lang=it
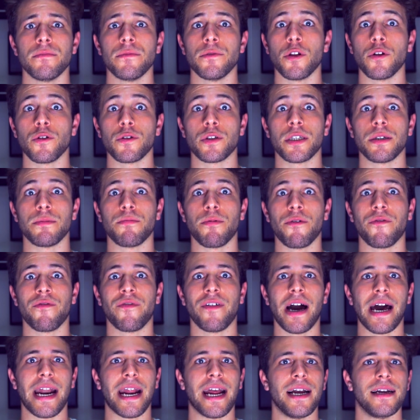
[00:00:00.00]
non si può
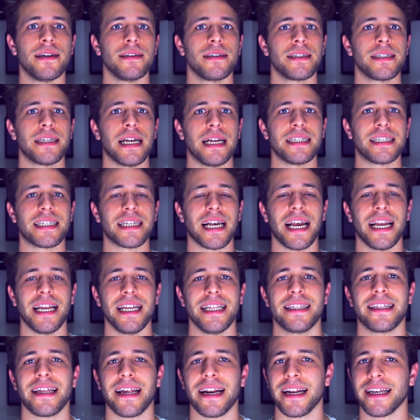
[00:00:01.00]
fare senza
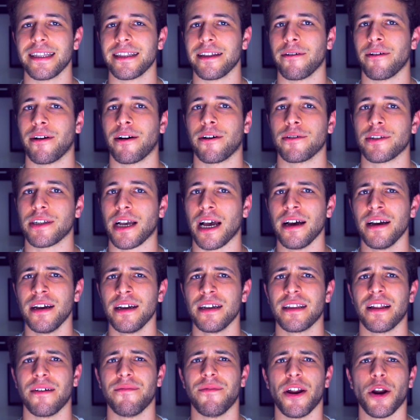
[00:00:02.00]
internet, è una cosa
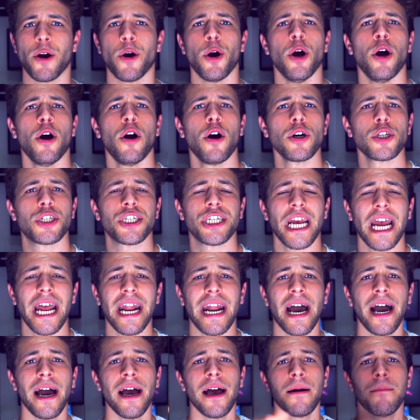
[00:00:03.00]
davvero
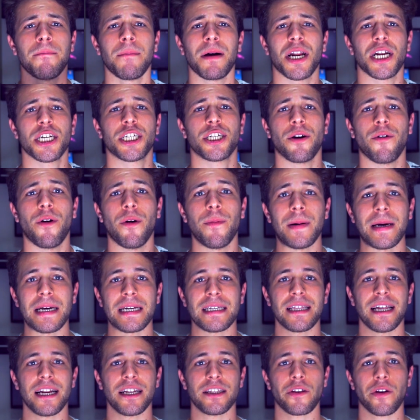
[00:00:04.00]
oscena, ma lasciamo
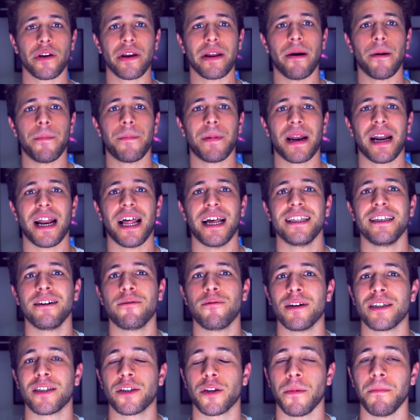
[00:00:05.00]
perdere, torniamo a parlare di
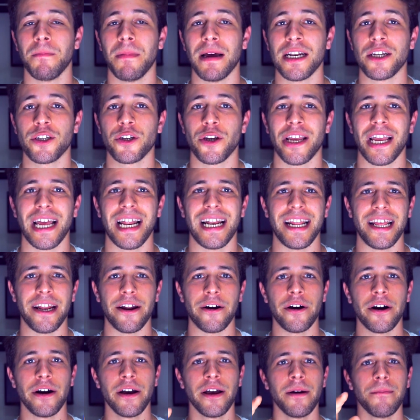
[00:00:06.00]
questo bel
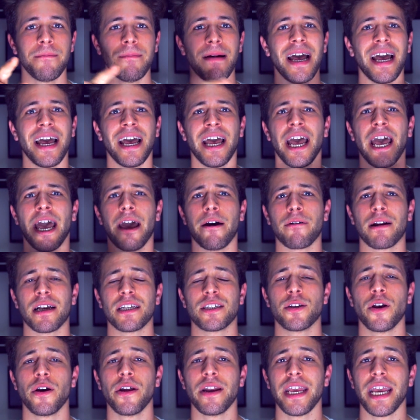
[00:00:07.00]
gioiellino. Beh, è una
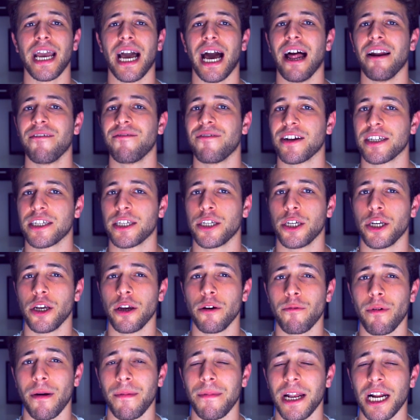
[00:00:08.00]
Sony Alpha
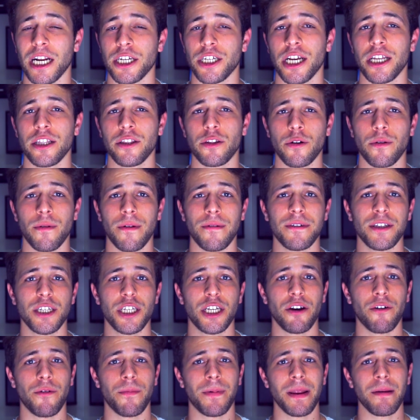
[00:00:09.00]
5100 come vi
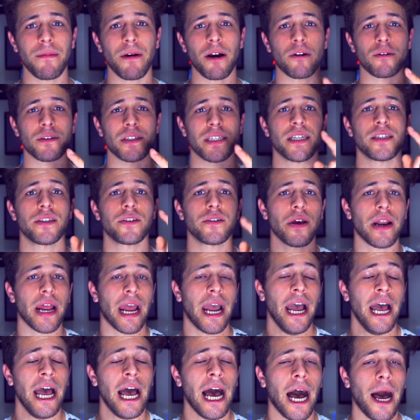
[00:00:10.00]
dicevo prima, con
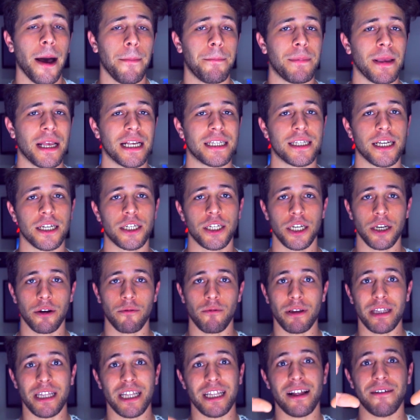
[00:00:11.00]
sensore APS-C,
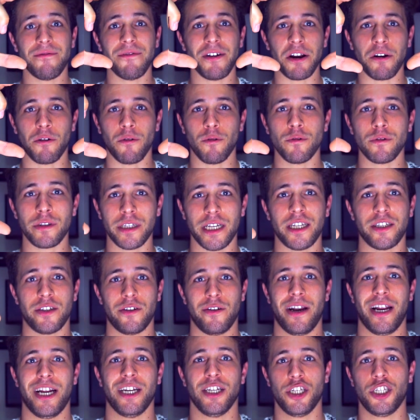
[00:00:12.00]
quindi davvero un
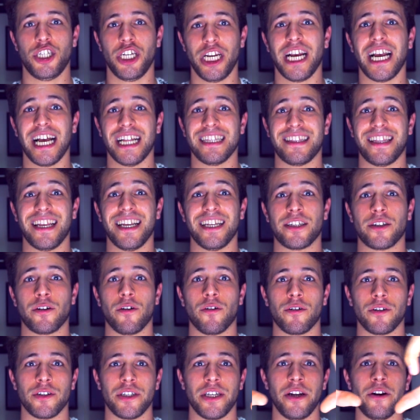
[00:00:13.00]
sensore
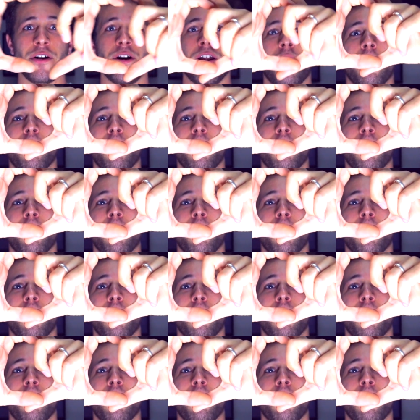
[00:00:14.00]
gigantesco, così non